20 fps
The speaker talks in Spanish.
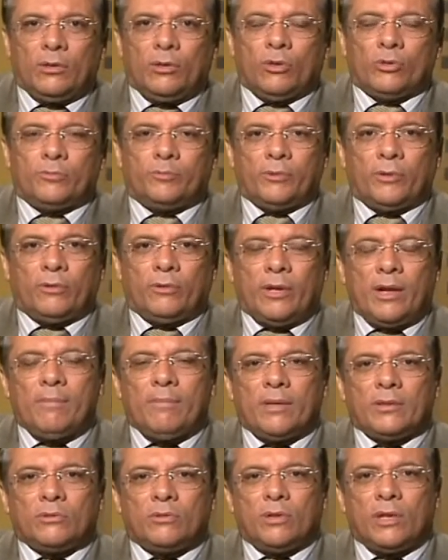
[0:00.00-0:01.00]
los
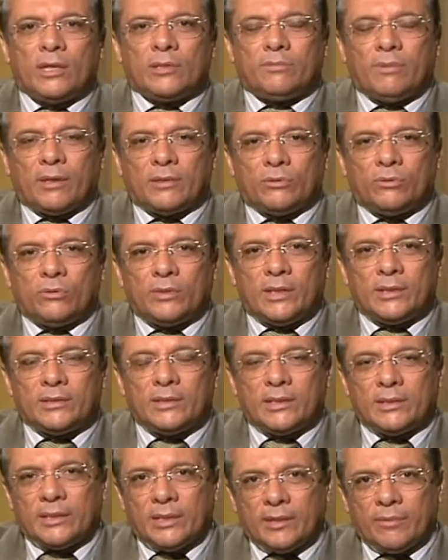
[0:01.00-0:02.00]
problemas con las facturas
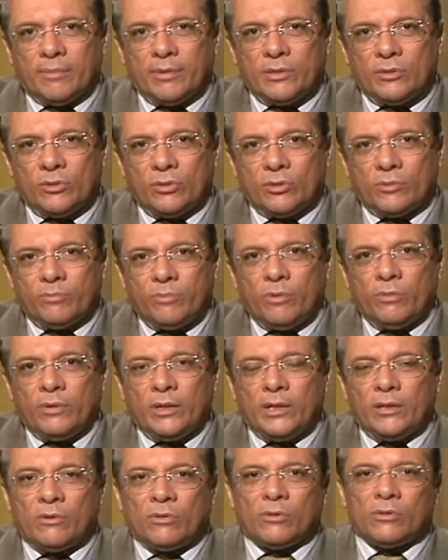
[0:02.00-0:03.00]
de servicios
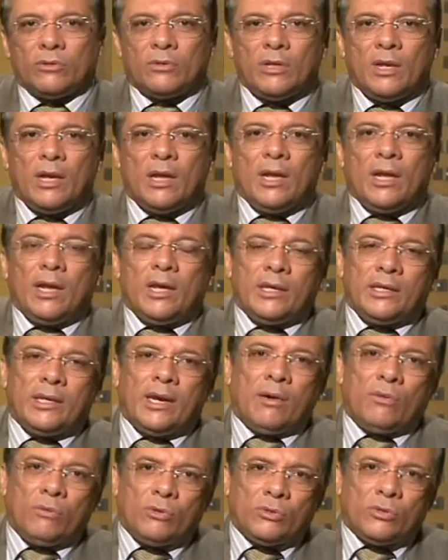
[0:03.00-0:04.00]
públicos
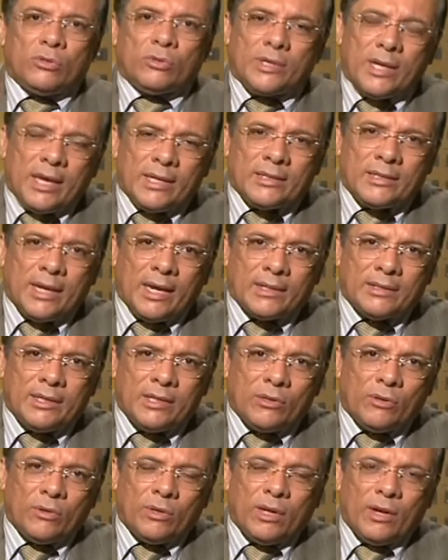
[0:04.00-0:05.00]
y abusos que se
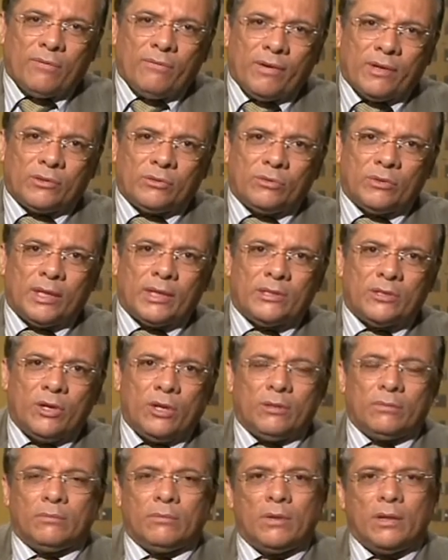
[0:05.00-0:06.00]
hacen con la
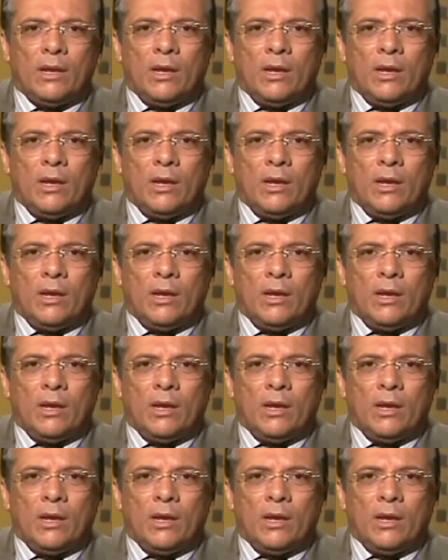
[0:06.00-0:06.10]
facturación,